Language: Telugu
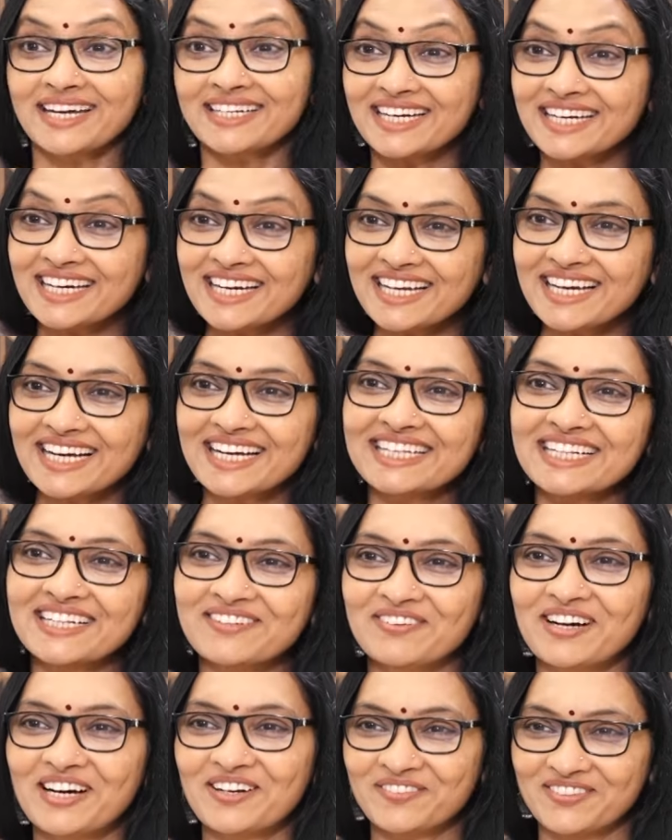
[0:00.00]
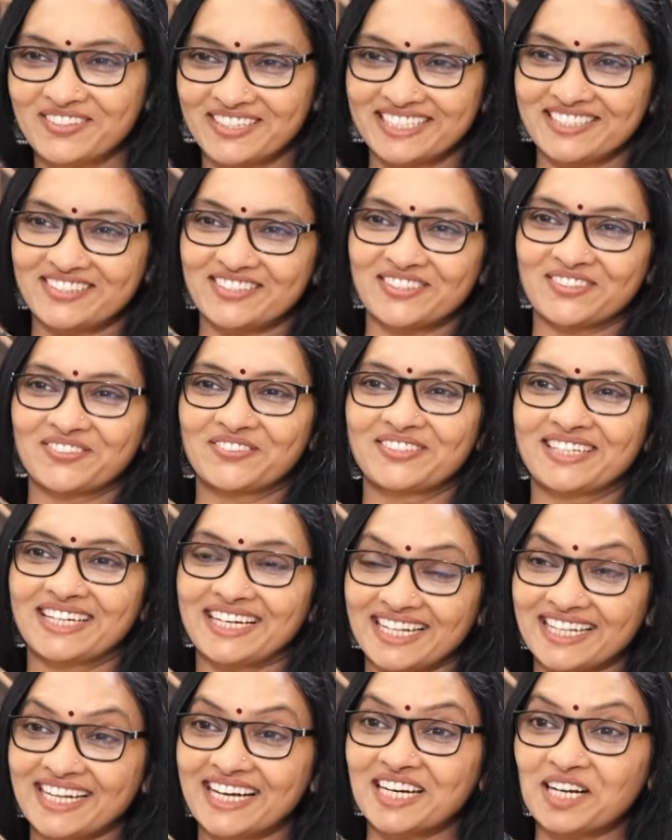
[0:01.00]
నేనే అయింది మేడంతో ఇంటర్వ్యూ
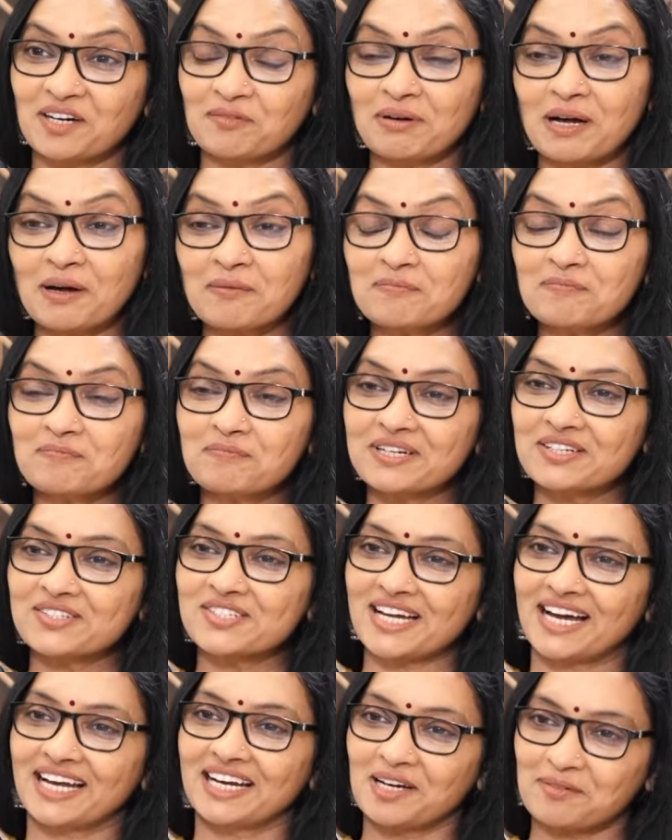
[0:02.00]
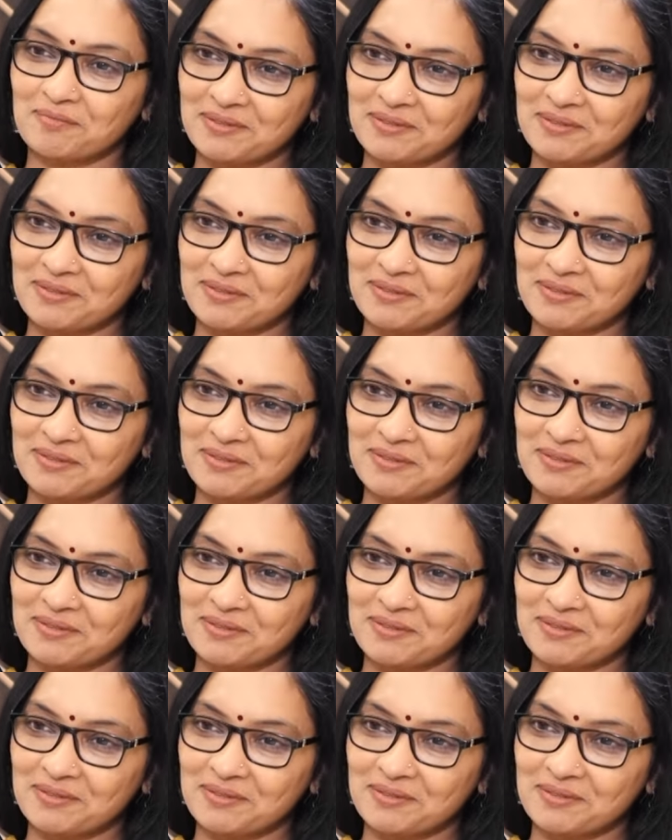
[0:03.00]
నేను అదే అన్నా మ్యామ్ మీరు చాలా